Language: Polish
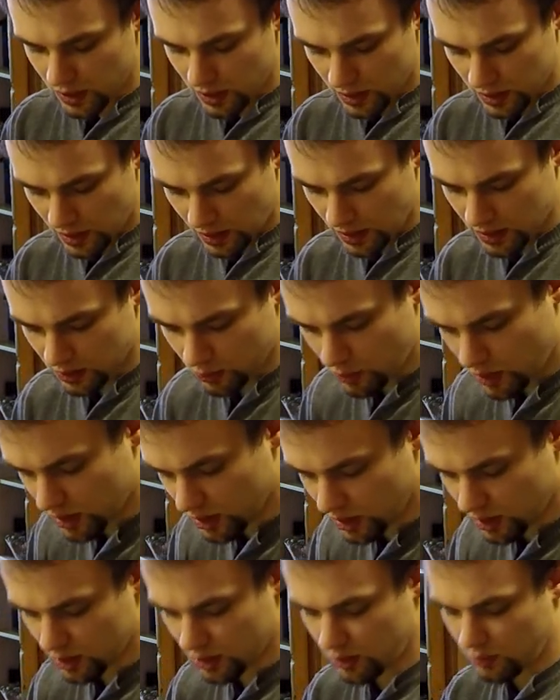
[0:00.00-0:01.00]
te takie
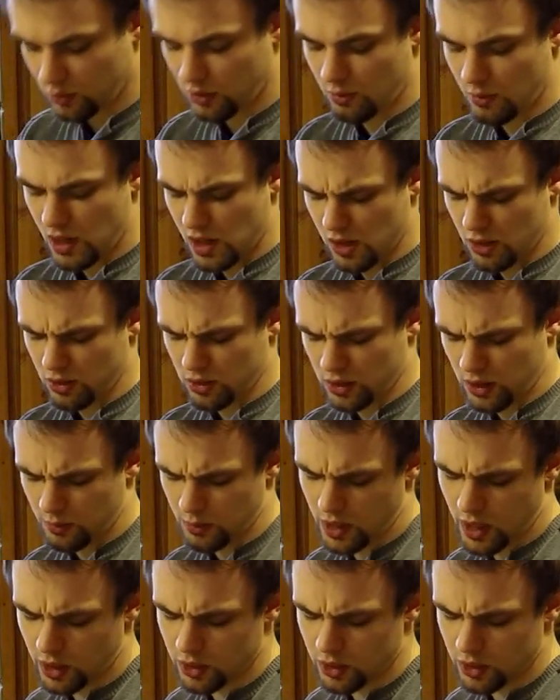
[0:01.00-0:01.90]
składniki są normalnie dostępne,